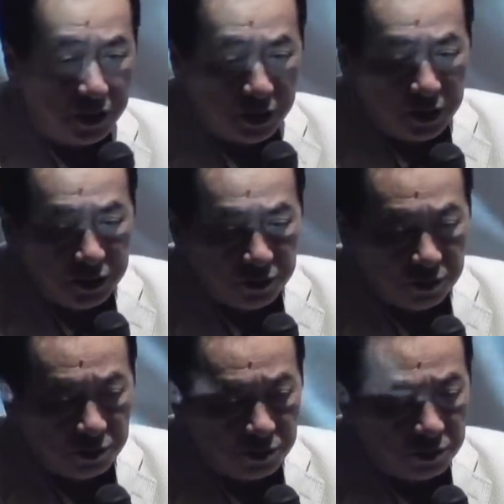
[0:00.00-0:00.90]
リギリ
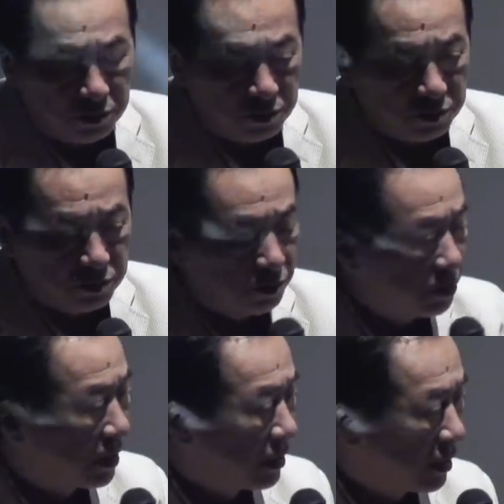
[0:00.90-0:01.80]
の状
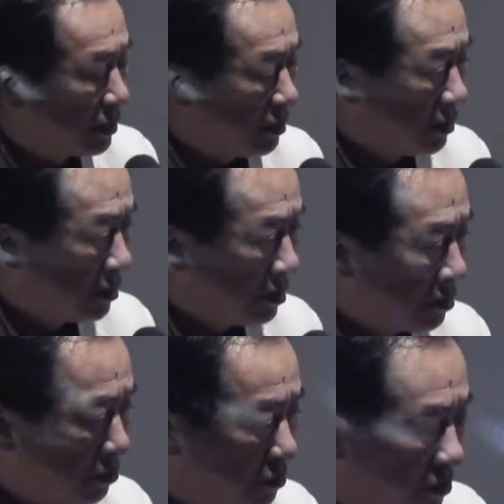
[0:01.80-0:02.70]
態が
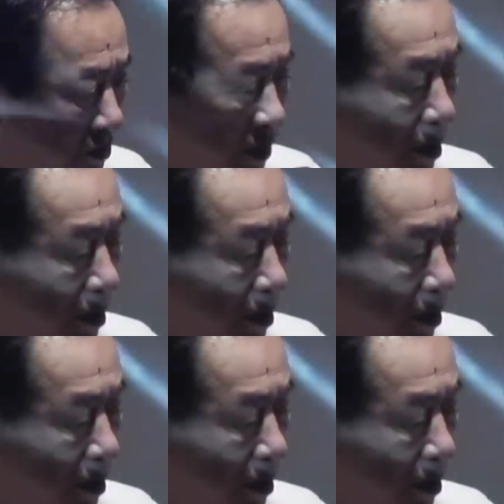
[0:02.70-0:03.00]
この福島